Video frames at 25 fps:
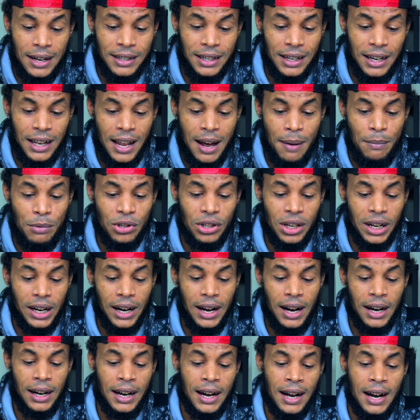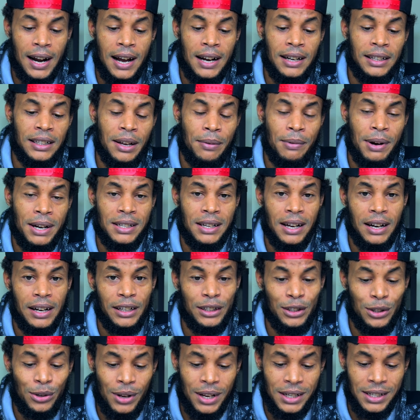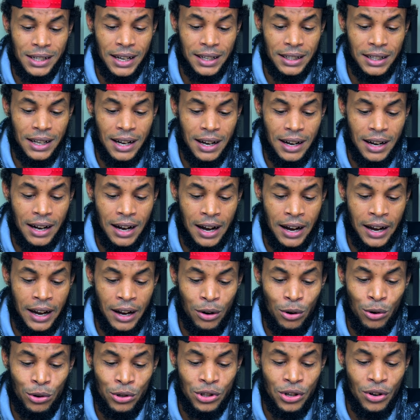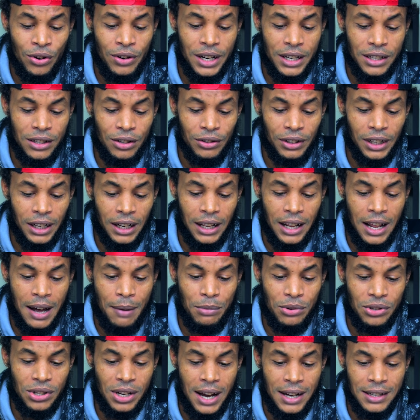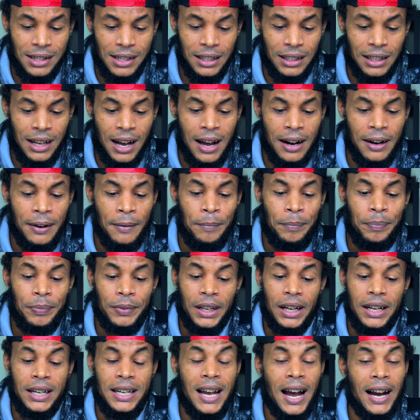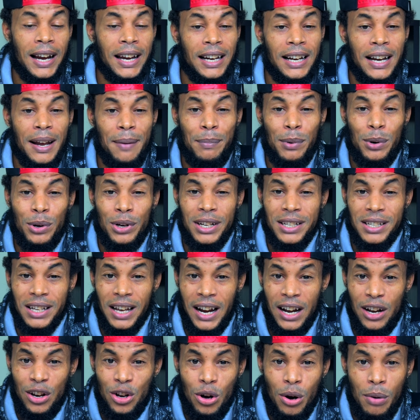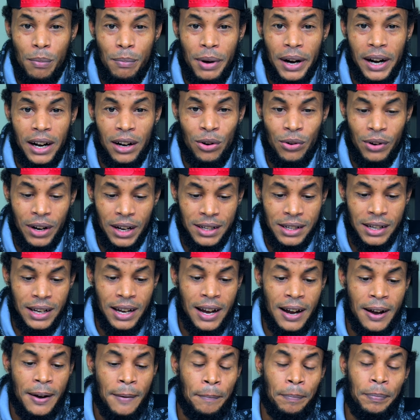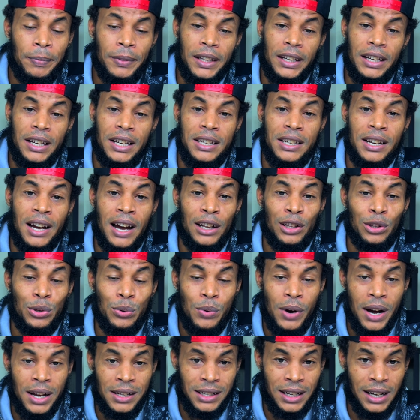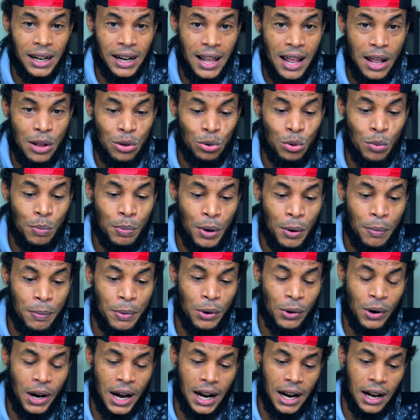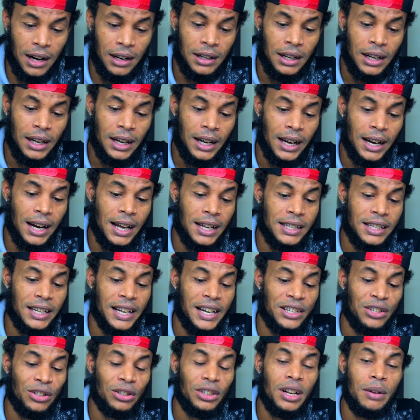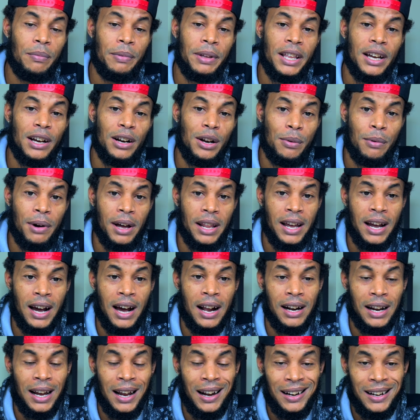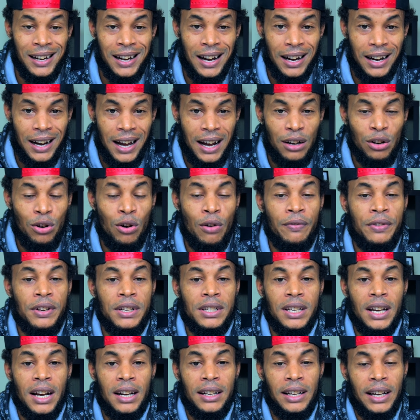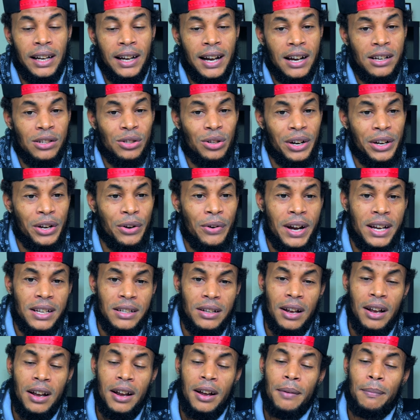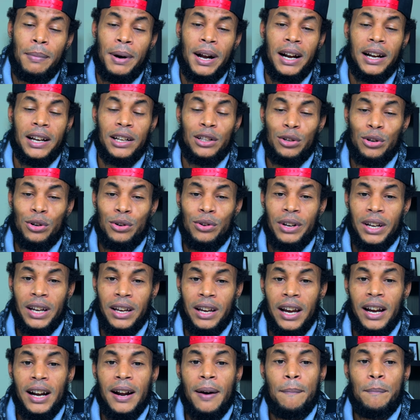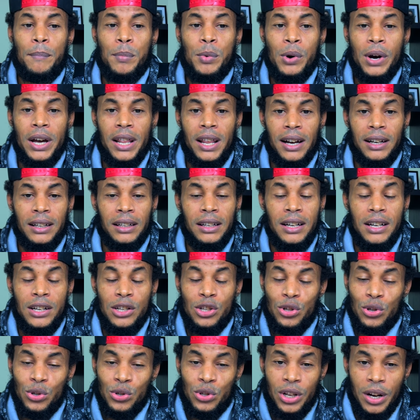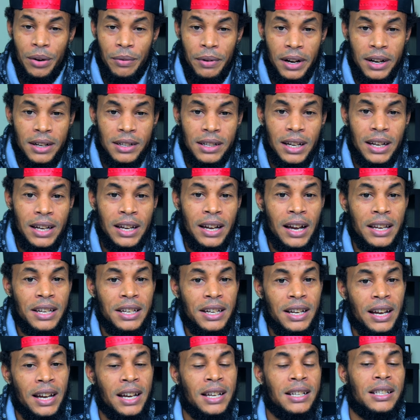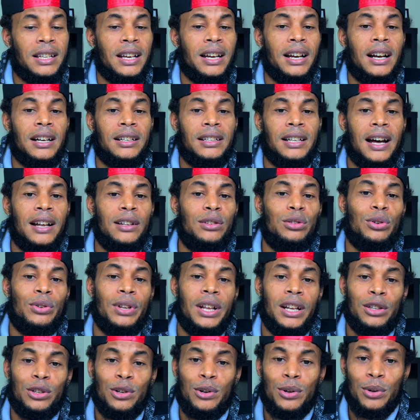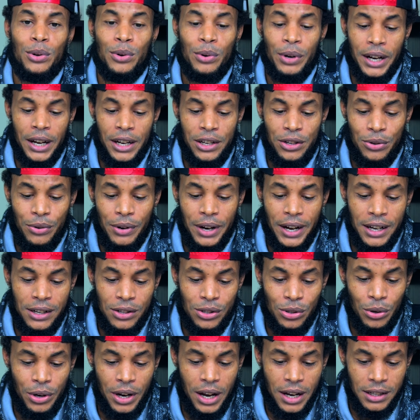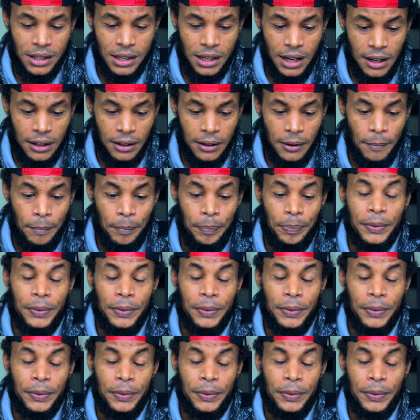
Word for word: Si le damos crear canal, te va a salir todas estas eh, opciones donde le damos aceptar y aquí le pones el nombre, lo que sea y ya tú has creado tu propio canal. En la descripción del video le voy a dejar el canal oficial de Castro iOS para que todos lo que quieran puedan suscribirse y allí estén al tanto de todo lo que yo estoy haciendo.